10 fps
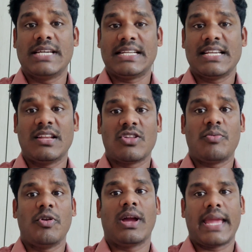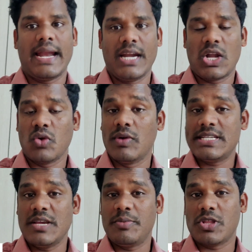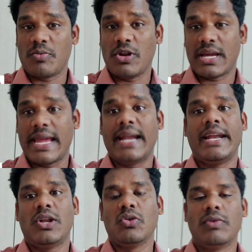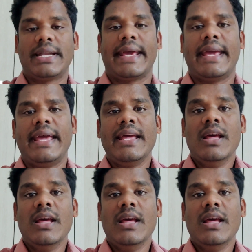జనసేన తరపున ఒక క్యాండిడేట్ వైసీపీ తరపున ఒక క్యాండిడేట్ ఉంటే